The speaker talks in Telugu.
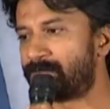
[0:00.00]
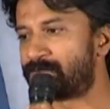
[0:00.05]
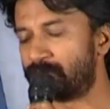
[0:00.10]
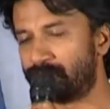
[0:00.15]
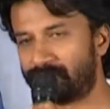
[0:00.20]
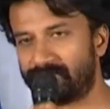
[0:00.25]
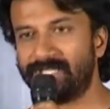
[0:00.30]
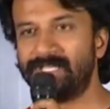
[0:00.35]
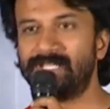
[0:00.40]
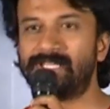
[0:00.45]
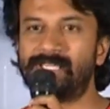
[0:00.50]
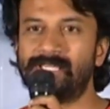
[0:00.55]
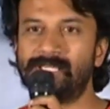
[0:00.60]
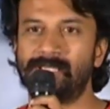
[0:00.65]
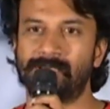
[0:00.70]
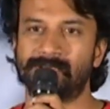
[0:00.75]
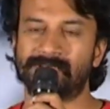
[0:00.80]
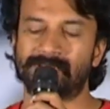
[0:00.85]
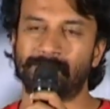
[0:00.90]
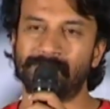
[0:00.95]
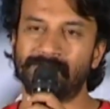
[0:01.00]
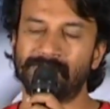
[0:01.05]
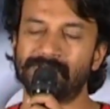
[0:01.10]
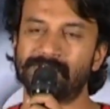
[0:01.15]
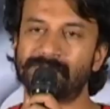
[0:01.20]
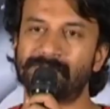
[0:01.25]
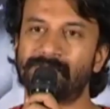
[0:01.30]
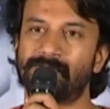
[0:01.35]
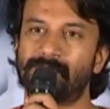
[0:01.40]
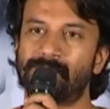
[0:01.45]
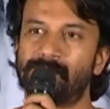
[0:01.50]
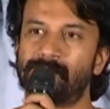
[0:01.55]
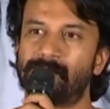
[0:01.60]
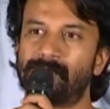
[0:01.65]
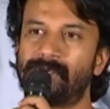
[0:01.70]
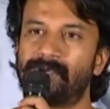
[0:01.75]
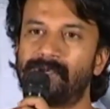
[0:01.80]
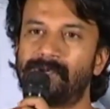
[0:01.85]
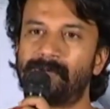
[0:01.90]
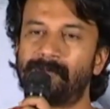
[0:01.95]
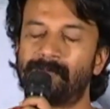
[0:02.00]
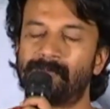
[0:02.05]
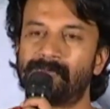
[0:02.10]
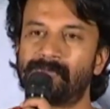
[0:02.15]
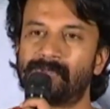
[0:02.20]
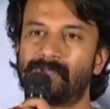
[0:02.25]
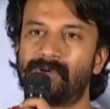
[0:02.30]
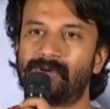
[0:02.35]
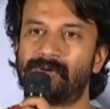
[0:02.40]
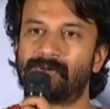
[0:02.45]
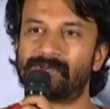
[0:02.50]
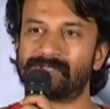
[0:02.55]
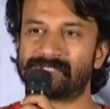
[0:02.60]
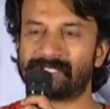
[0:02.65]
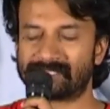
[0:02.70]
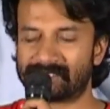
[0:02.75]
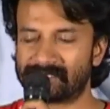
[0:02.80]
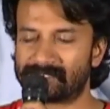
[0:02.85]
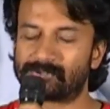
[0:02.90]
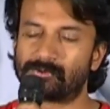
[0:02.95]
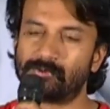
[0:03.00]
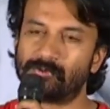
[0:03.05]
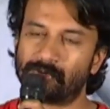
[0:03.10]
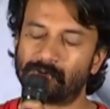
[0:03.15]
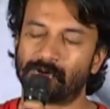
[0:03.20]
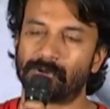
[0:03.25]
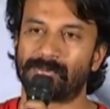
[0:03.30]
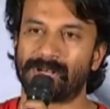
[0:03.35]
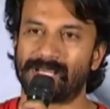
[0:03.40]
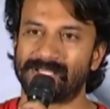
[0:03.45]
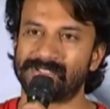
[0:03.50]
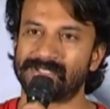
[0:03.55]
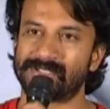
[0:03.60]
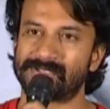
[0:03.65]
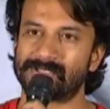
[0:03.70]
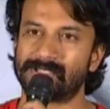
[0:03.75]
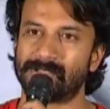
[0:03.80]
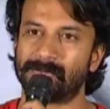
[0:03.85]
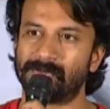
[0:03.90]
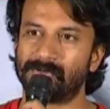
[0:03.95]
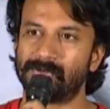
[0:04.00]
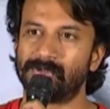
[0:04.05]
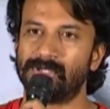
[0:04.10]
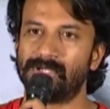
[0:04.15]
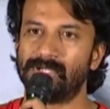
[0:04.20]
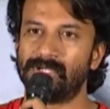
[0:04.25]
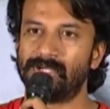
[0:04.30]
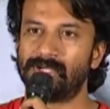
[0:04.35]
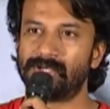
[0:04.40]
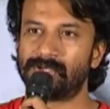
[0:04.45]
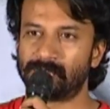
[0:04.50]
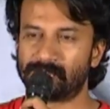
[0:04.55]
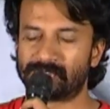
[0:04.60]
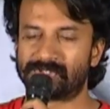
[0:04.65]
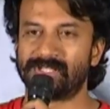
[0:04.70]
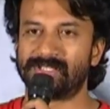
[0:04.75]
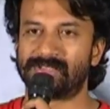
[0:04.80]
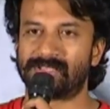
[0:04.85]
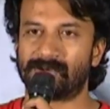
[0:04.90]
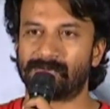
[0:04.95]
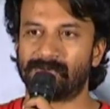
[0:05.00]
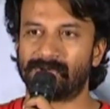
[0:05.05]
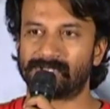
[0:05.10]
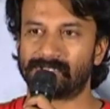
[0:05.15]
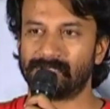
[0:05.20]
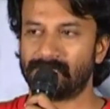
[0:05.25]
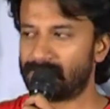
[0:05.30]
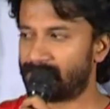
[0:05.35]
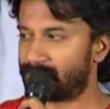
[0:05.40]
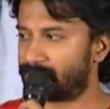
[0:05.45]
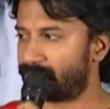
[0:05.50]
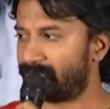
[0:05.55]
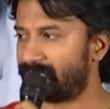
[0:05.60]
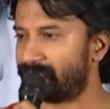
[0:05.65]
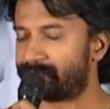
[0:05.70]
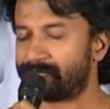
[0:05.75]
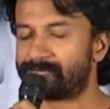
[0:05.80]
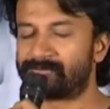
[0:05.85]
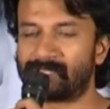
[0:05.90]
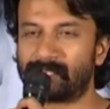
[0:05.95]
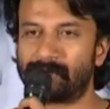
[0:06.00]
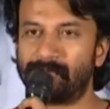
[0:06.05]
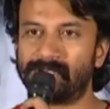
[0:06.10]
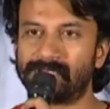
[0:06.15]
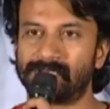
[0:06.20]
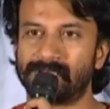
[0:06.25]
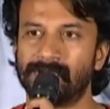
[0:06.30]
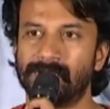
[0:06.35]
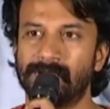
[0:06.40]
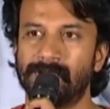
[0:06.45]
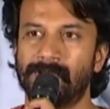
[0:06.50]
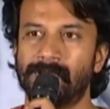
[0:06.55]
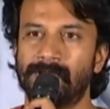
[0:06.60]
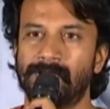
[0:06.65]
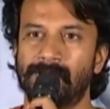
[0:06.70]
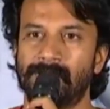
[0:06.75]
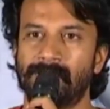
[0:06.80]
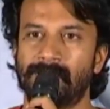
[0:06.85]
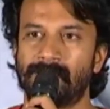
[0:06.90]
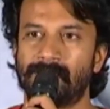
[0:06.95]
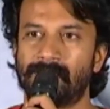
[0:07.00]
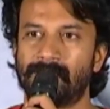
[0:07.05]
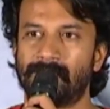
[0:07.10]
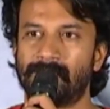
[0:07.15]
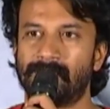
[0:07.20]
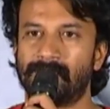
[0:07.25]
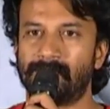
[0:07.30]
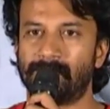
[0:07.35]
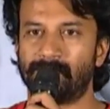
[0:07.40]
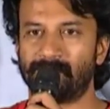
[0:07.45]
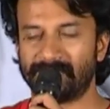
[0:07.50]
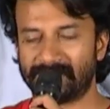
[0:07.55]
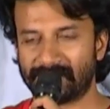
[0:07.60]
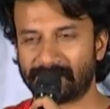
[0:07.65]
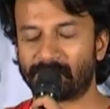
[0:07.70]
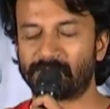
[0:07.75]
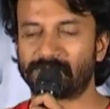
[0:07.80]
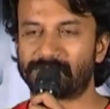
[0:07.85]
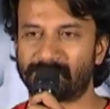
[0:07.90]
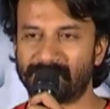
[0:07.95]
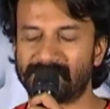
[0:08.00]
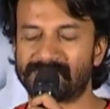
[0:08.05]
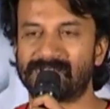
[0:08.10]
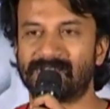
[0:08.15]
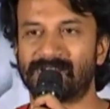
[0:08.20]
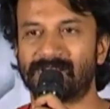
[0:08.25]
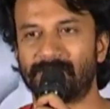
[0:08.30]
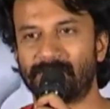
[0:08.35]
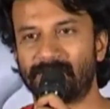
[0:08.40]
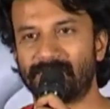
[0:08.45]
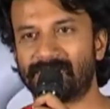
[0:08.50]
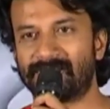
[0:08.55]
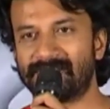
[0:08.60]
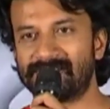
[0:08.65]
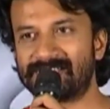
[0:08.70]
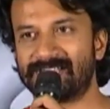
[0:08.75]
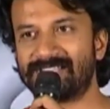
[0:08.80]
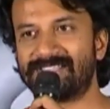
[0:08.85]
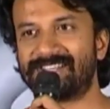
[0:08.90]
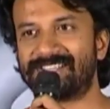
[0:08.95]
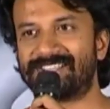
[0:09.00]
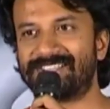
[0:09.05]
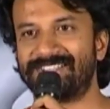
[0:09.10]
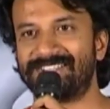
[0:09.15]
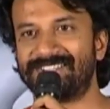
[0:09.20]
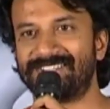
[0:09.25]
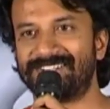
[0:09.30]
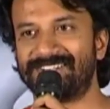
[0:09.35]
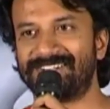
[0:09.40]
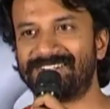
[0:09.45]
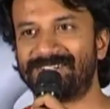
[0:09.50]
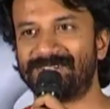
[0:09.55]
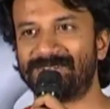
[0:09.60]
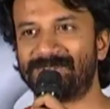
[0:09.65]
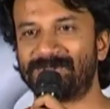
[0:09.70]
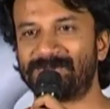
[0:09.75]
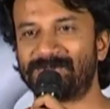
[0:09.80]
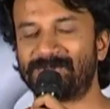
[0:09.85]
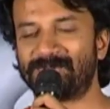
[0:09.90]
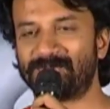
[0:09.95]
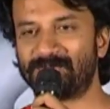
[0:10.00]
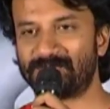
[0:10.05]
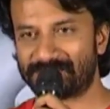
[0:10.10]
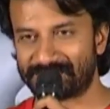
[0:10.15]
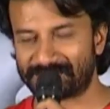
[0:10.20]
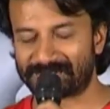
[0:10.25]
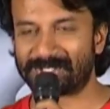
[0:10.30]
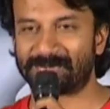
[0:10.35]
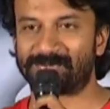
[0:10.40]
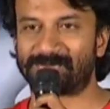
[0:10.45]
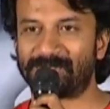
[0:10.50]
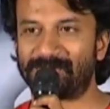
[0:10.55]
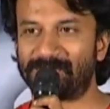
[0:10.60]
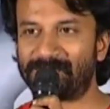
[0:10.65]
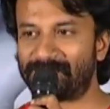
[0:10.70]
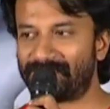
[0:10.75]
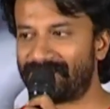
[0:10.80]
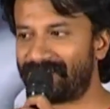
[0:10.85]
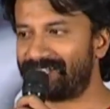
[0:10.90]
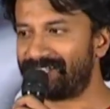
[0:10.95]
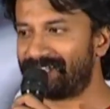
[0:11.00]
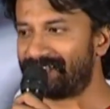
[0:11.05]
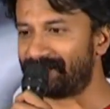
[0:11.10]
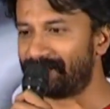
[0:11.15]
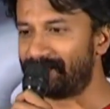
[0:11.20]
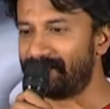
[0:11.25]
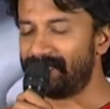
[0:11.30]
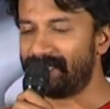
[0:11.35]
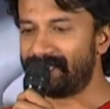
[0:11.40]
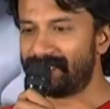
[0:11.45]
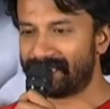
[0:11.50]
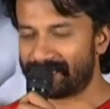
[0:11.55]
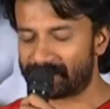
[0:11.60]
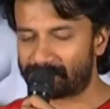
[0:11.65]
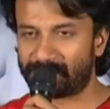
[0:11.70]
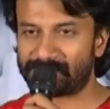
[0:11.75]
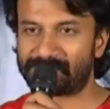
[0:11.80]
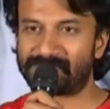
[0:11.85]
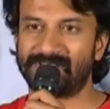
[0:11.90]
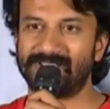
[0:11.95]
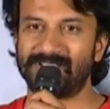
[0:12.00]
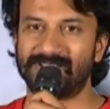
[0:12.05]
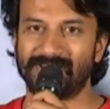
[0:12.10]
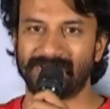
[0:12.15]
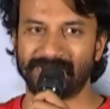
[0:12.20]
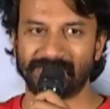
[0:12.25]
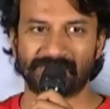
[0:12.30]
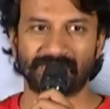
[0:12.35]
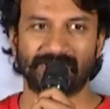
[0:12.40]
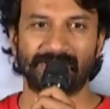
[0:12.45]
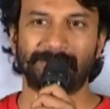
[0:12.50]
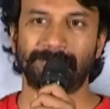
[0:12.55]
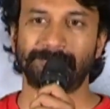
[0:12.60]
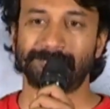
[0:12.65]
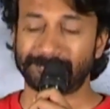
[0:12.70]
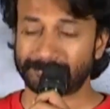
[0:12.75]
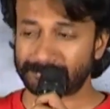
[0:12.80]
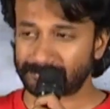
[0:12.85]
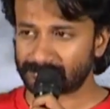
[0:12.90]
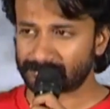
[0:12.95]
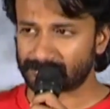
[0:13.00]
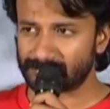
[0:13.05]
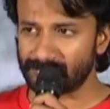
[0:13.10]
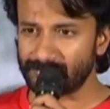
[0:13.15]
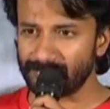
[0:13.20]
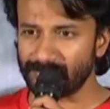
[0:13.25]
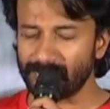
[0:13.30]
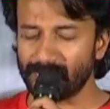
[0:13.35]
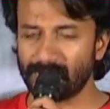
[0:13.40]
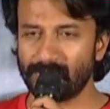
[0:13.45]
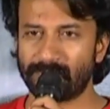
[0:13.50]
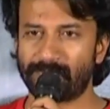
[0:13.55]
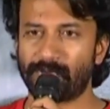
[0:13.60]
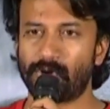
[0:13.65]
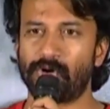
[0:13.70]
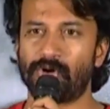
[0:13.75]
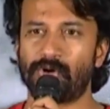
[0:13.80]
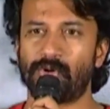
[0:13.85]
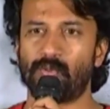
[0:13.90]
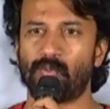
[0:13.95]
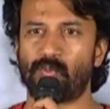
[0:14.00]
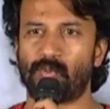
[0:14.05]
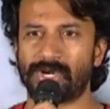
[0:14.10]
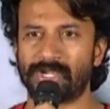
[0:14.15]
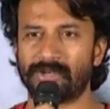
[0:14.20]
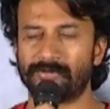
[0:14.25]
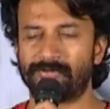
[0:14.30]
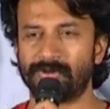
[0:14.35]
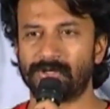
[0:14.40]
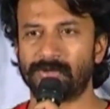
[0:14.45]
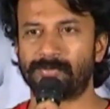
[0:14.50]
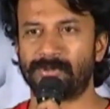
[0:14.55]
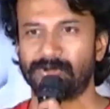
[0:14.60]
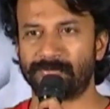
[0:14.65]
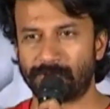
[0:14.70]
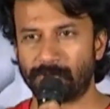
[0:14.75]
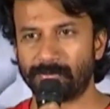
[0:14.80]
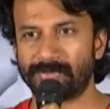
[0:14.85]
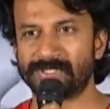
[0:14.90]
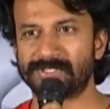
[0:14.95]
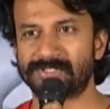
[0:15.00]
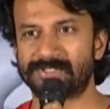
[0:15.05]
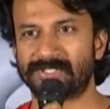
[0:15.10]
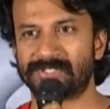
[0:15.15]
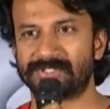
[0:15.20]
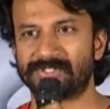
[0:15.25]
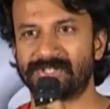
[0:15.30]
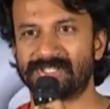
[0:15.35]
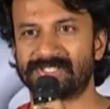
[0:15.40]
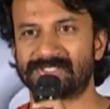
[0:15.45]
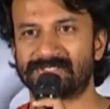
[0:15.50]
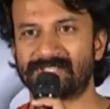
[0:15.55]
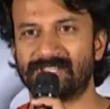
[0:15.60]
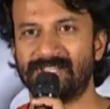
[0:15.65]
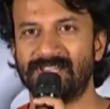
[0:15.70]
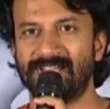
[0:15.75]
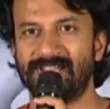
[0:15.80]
సో దీనికి సంబంధించి మేము uh, uh, ఒక సక్సెస్ టూర్ కూడా ప్లాన్ చేస్తున్నాము ట్యూస్డే తర్వాత ట్వంటీ uh, ఫిఫ్త్ తర్వాత మీ దగ్గర వచ్చి పర్సనల్గా మేము కలిసి అందరికీ విషెస్ చెప్తాం అండ్ ఎస్పెషలీ ఈషా ఫర్ హో వండర్ఫుల్ పర్ఫార్మెన్స్ షియస్